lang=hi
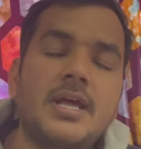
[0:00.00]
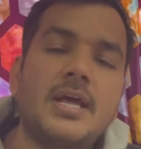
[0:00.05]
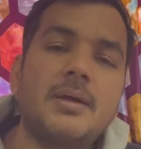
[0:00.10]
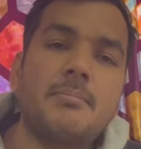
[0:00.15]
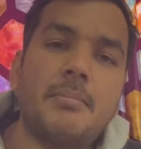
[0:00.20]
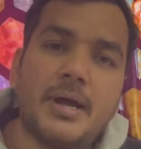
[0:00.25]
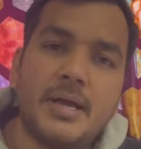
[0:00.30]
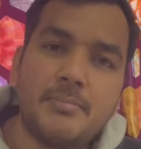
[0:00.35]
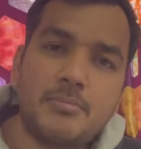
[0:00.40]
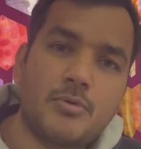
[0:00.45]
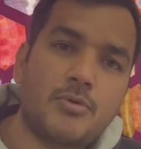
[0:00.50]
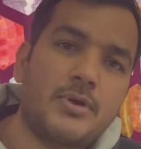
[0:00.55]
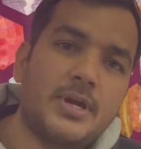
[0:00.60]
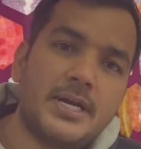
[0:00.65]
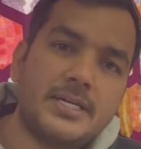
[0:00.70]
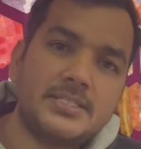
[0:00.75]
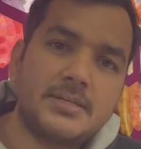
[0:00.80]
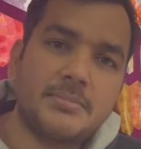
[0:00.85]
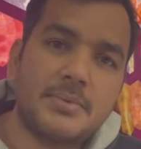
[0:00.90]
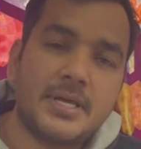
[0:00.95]
के हैं बाई
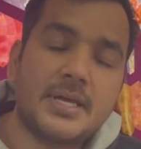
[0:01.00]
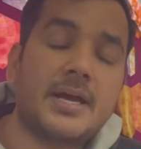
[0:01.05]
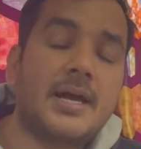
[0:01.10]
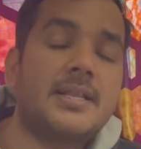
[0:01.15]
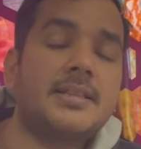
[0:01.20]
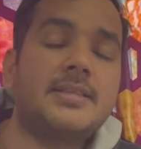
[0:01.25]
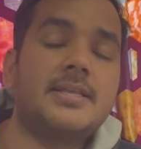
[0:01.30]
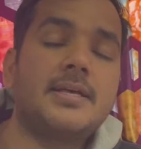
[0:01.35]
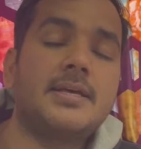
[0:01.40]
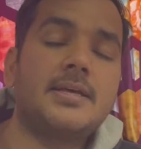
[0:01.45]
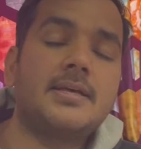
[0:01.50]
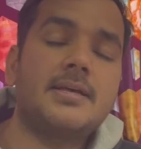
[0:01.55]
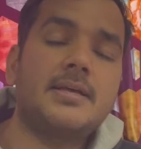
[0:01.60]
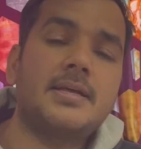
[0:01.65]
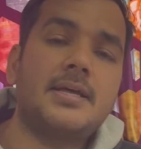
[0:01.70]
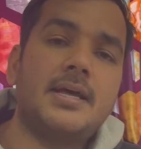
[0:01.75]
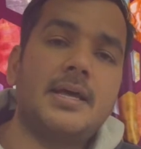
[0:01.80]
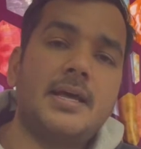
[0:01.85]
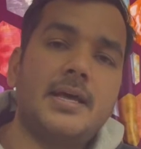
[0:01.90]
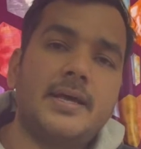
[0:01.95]
प्रोडक्ट जब निकालते हैं
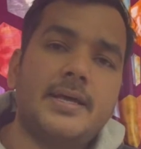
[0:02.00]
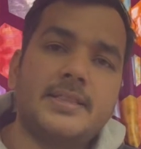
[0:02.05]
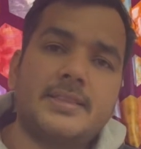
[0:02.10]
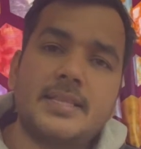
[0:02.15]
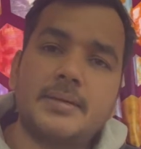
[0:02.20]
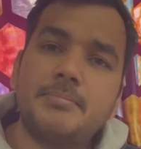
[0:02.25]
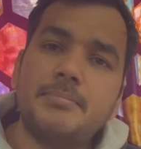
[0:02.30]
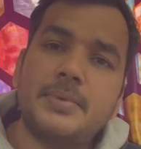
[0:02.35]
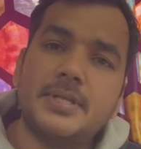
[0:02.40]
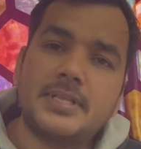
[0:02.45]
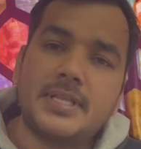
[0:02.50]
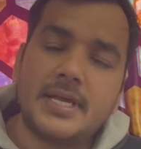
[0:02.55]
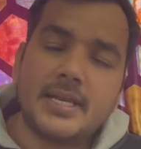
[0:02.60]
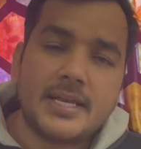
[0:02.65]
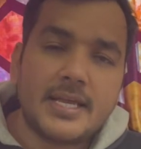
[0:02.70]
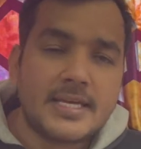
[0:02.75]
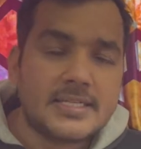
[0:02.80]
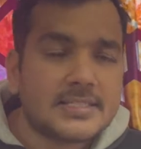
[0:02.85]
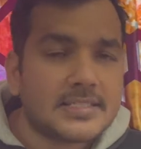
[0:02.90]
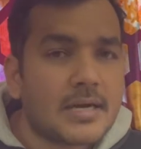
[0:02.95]
तब मीथेन
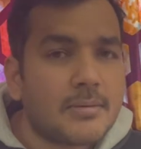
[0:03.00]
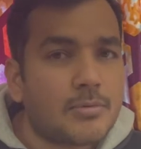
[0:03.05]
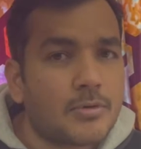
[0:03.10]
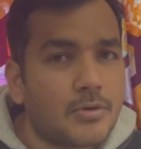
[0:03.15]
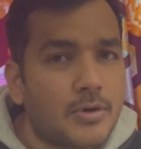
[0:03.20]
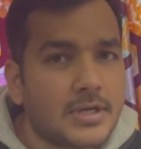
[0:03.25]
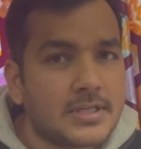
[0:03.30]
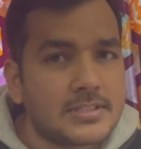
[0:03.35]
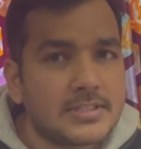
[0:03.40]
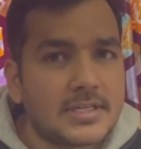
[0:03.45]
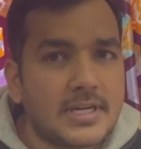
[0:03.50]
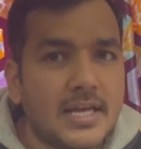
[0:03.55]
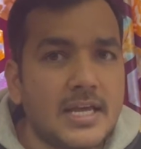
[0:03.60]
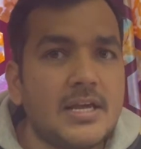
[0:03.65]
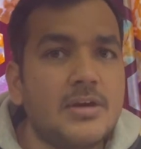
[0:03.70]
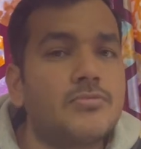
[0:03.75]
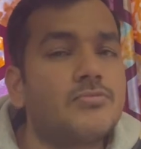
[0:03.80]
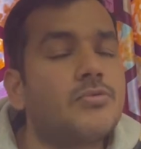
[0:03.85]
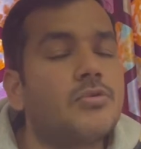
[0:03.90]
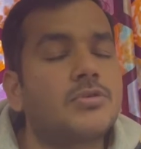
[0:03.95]
गैस का प्रोडक्शन है
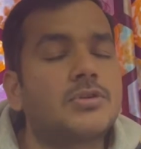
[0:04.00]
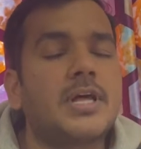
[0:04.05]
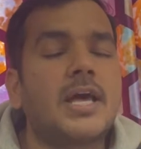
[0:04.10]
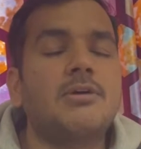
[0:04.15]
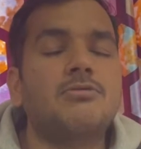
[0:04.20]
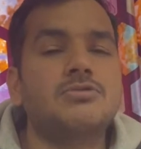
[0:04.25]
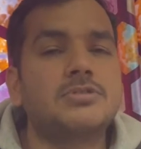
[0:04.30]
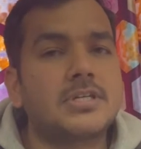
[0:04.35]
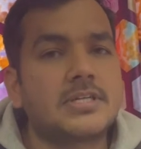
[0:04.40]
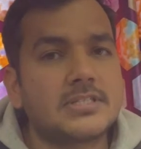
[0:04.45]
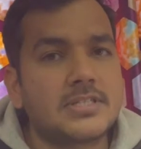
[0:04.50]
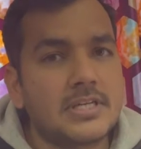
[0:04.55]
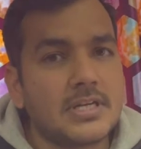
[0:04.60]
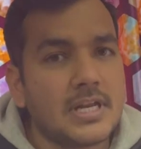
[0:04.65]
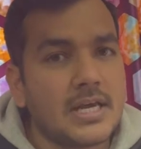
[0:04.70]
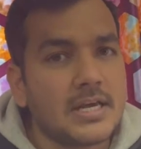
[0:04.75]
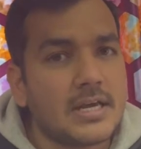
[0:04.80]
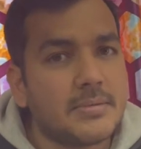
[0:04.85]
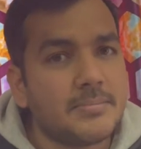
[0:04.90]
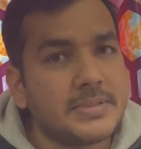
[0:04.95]
वो होता है उत्सर्जन
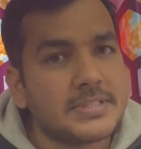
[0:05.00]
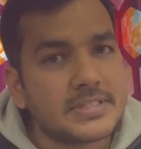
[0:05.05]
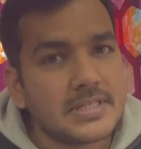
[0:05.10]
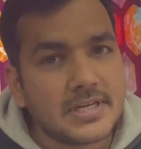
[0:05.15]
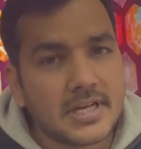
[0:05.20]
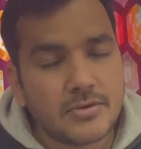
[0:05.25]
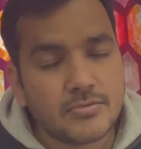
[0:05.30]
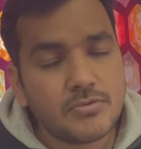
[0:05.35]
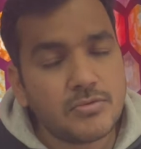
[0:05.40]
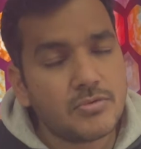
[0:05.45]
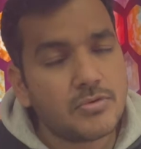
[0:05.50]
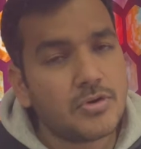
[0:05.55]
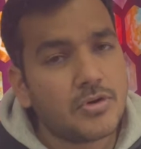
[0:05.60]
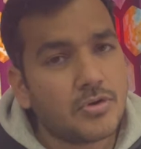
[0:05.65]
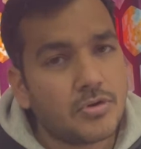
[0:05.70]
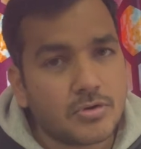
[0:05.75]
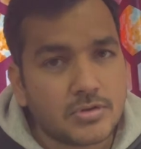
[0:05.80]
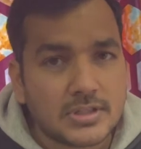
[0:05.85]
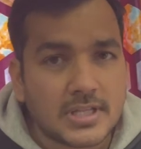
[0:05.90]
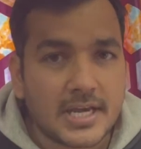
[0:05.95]
है एमिशन है
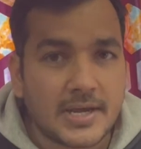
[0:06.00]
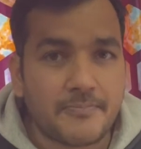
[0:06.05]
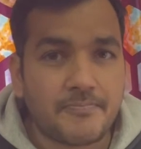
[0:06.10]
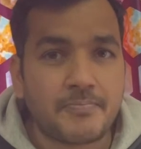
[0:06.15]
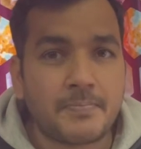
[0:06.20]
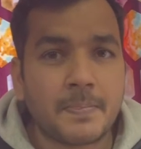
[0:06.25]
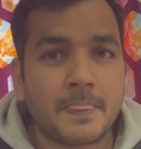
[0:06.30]
होता है